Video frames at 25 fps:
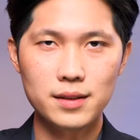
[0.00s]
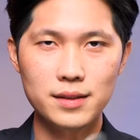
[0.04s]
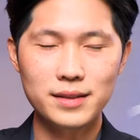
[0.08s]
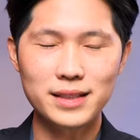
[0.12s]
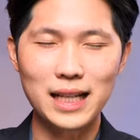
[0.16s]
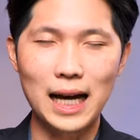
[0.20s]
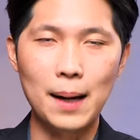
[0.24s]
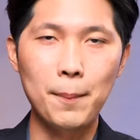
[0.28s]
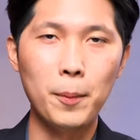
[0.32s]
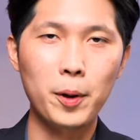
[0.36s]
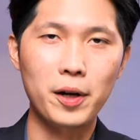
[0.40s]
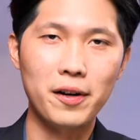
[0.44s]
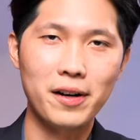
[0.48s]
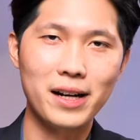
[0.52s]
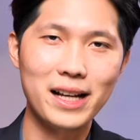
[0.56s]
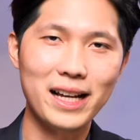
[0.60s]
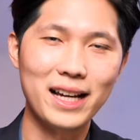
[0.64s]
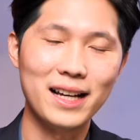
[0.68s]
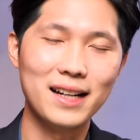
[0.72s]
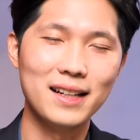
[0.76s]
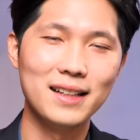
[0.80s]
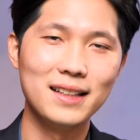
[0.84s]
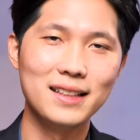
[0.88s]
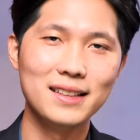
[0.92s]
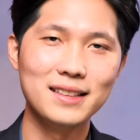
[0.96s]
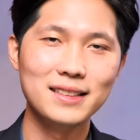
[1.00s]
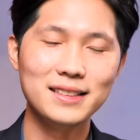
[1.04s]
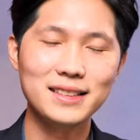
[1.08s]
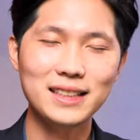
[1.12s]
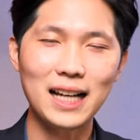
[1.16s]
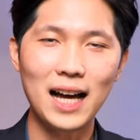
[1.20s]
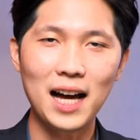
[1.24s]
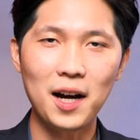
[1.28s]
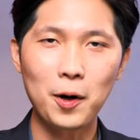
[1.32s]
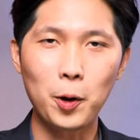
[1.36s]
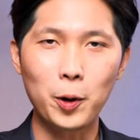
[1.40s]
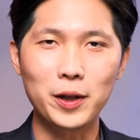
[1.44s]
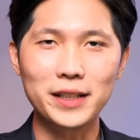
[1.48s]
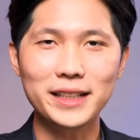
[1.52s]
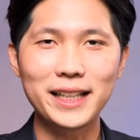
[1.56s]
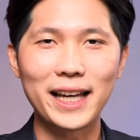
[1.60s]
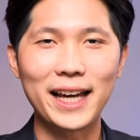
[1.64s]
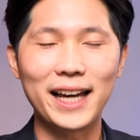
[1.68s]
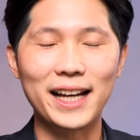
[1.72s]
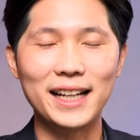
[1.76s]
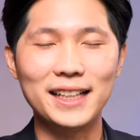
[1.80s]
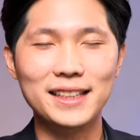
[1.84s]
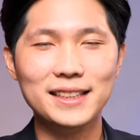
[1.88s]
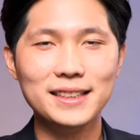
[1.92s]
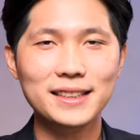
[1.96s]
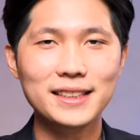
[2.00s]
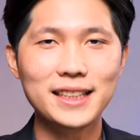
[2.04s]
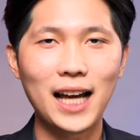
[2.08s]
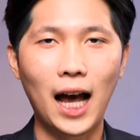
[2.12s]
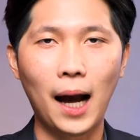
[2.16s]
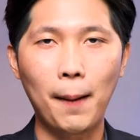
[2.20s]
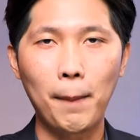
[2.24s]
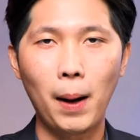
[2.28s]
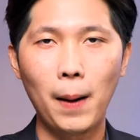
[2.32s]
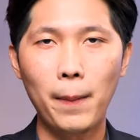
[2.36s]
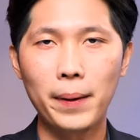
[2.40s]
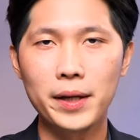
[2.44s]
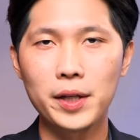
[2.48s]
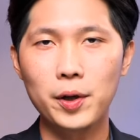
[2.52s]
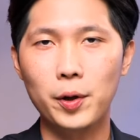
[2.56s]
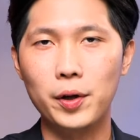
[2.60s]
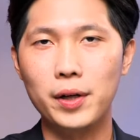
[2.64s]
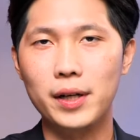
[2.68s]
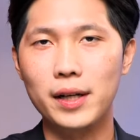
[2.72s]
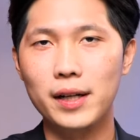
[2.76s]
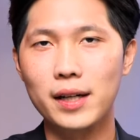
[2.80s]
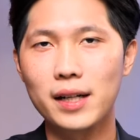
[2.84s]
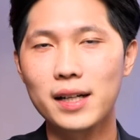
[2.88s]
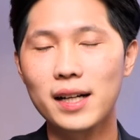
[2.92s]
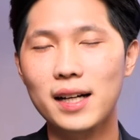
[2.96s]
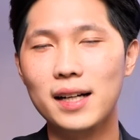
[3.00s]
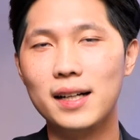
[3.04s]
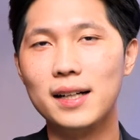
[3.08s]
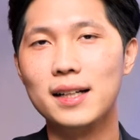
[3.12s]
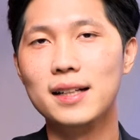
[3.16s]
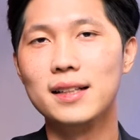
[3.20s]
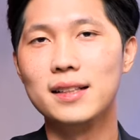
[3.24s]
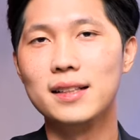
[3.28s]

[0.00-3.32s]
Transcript: 3 บทเรียนสร้างคนเก่งจากภาพยนตร์เรื่อง